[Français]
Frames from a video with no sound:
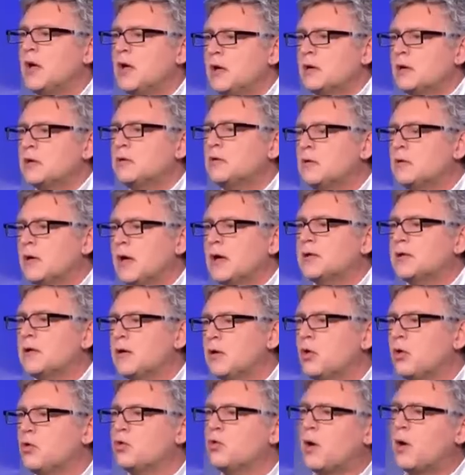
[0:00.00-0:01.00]
euh, à
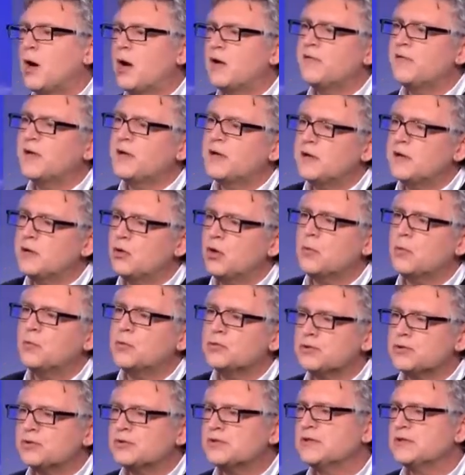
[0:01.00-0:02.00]
tel endroit avec les
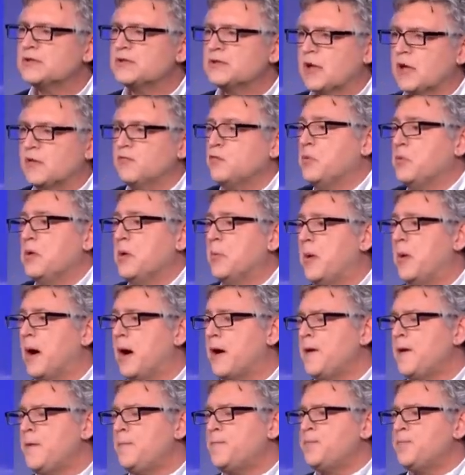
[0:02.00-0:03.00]
normes ceci, etc., vous ne pouvez pas.
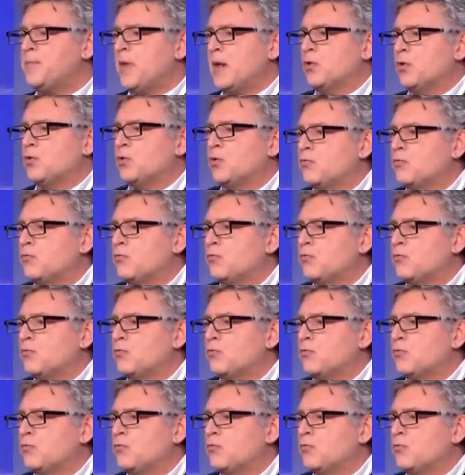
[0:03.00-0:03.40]
Donc